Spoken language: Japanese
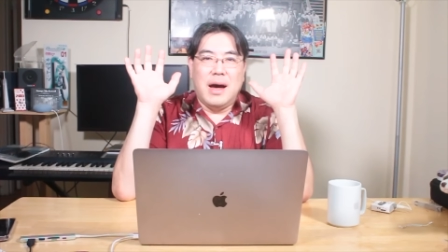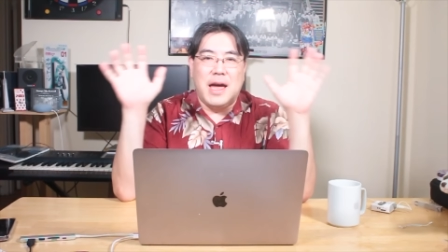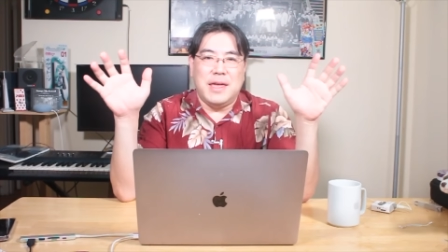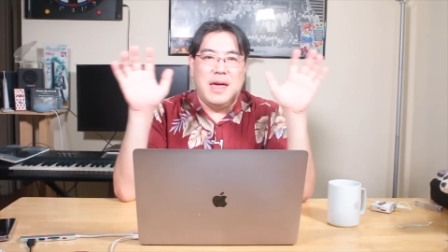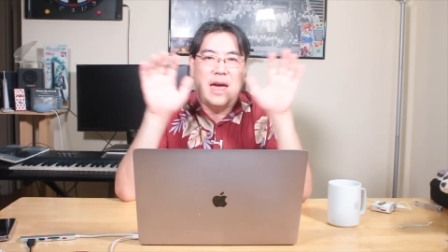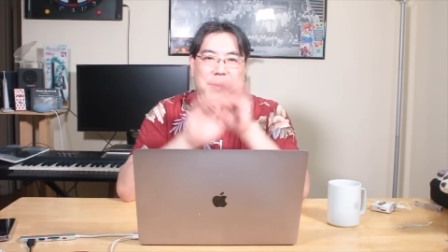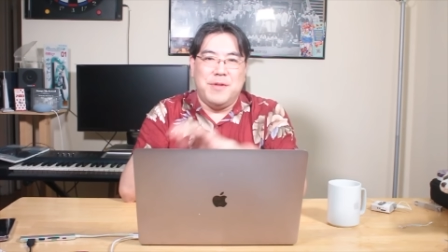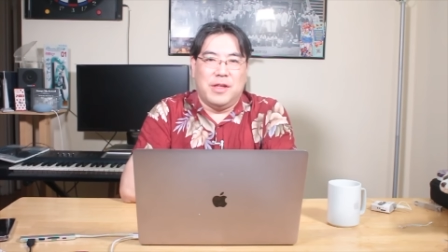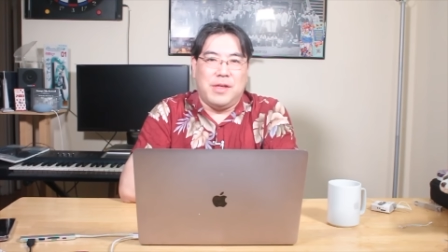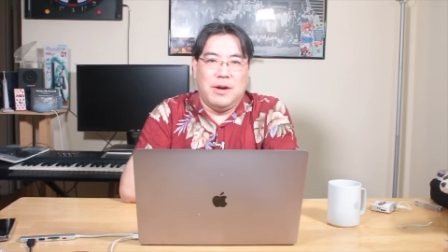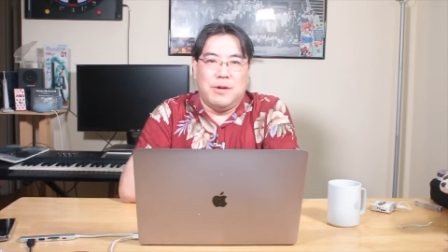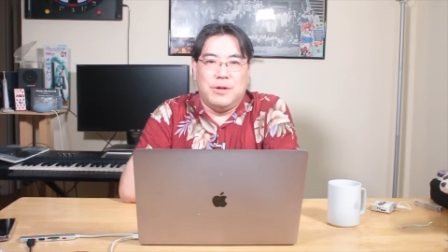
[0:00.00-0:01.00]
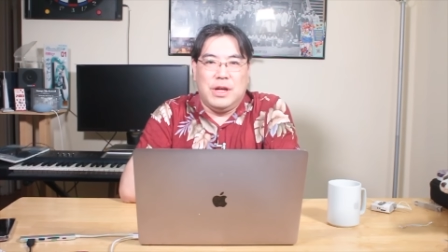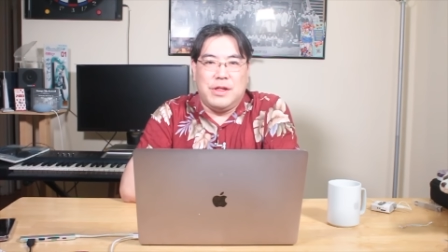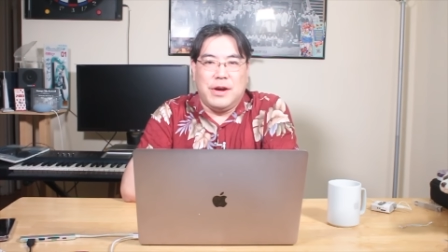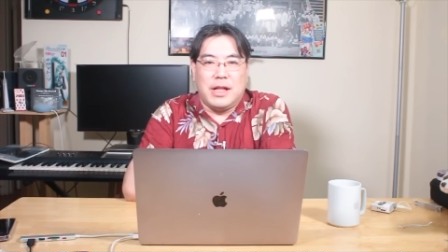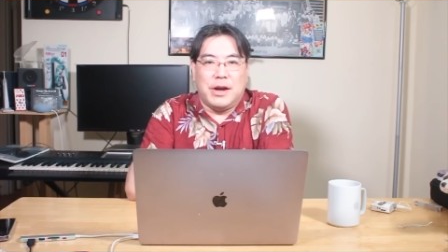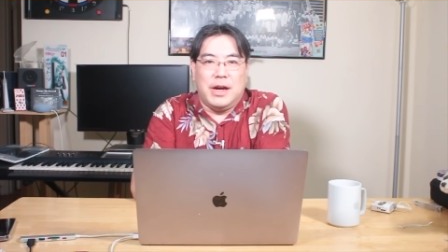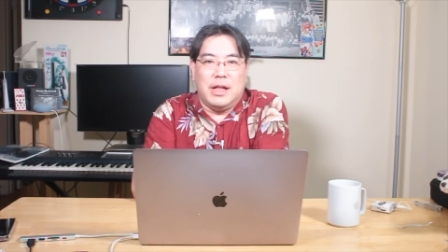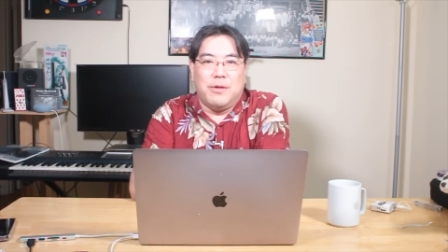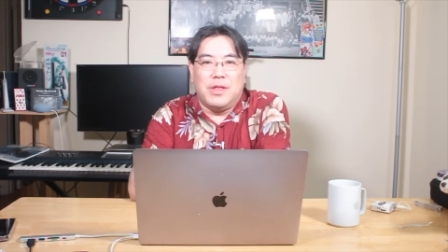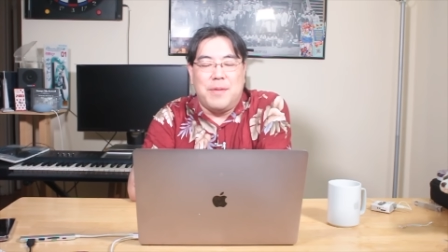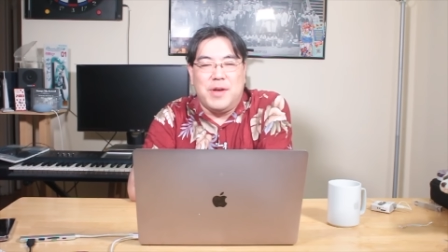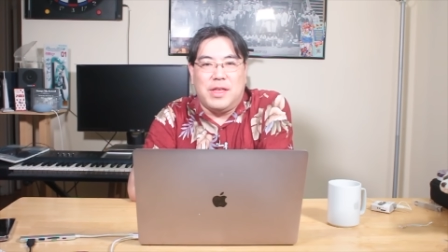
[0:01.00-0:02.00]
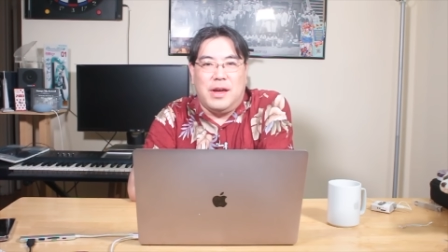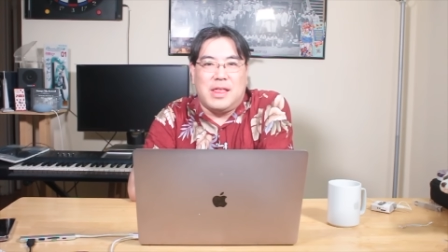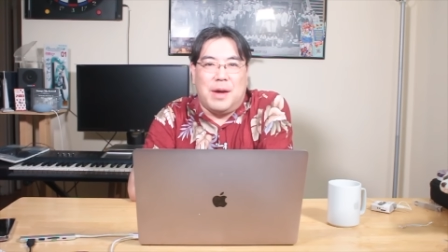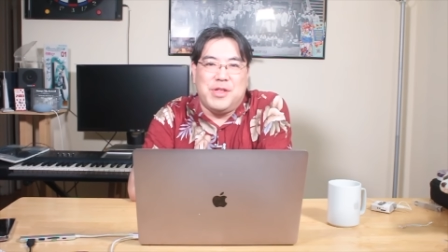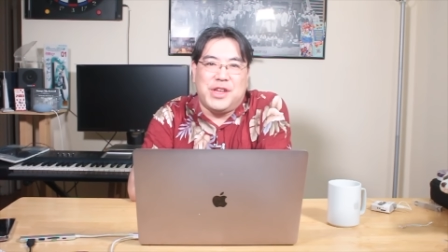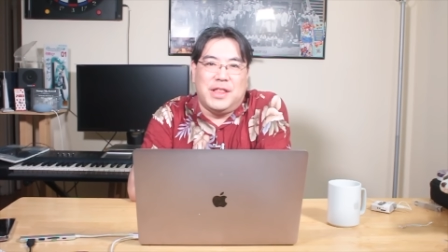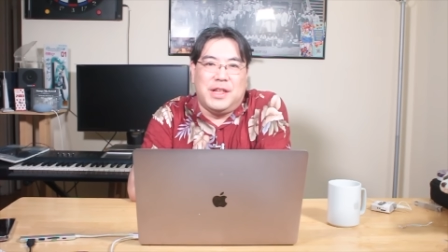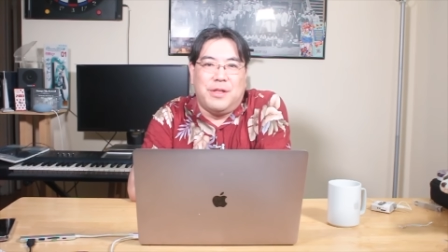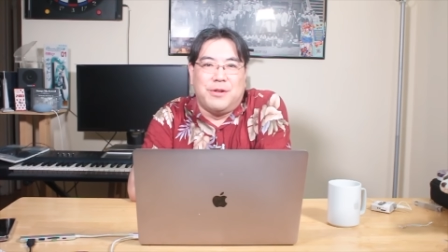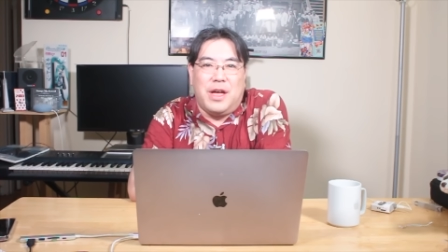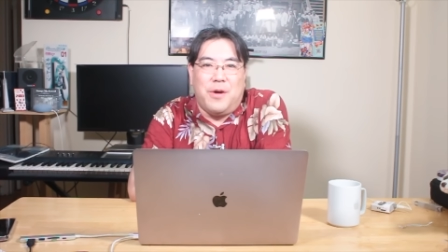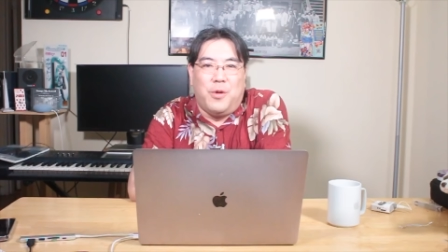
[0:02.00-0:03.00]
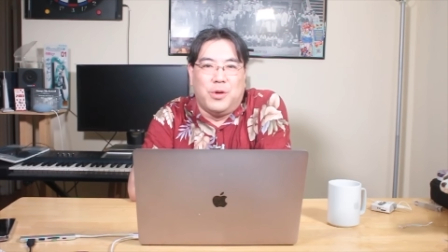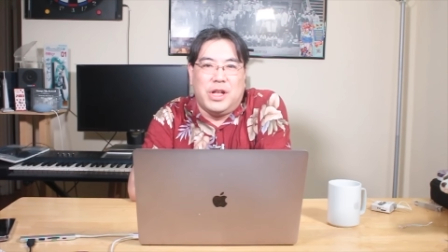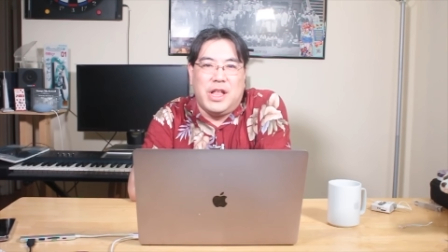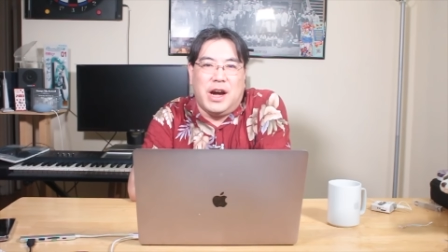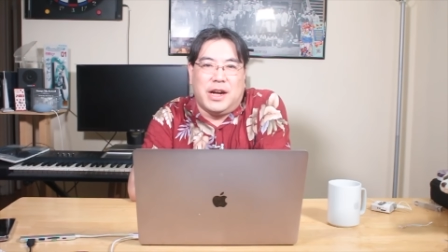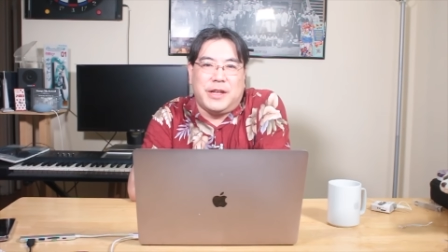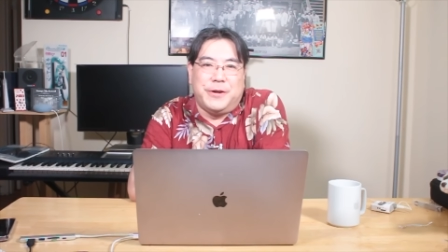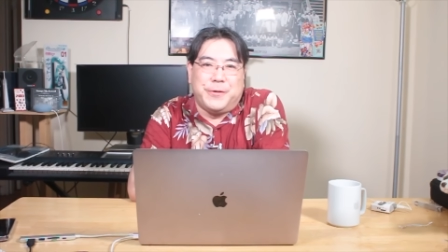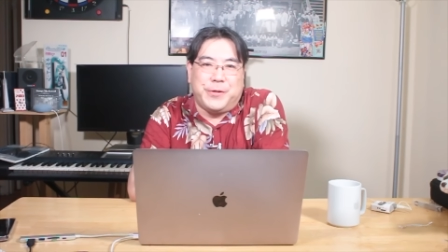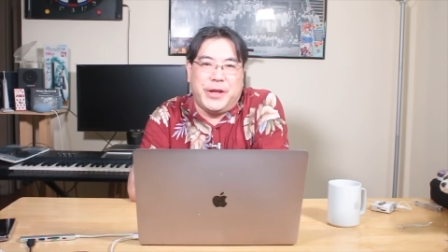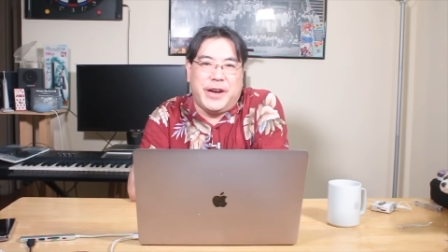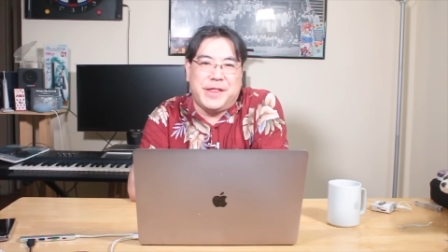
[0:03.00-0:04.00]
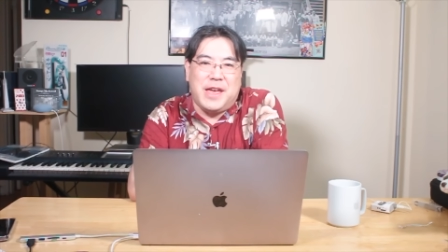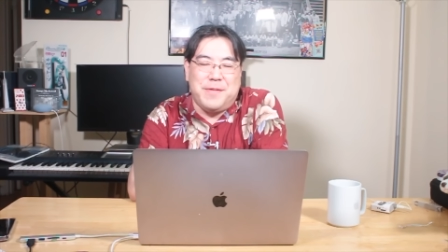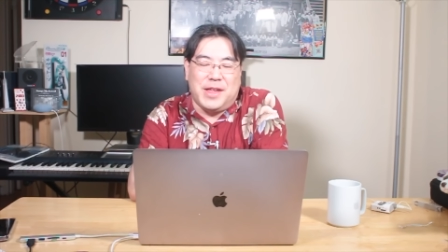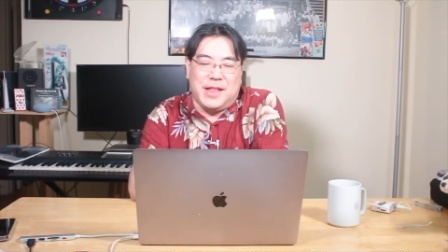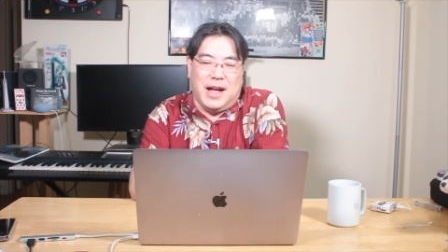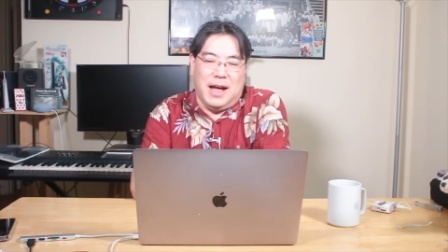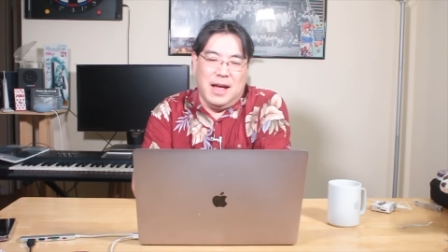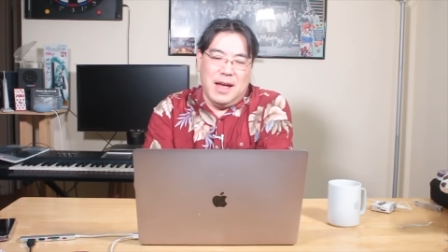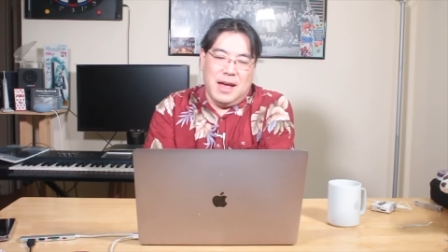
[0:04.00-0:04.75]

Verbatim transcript: はい、えー、皆さんこんにちは、拓也でございます。サブチャンネルのね、本音の館へようこそいらっしゃいました。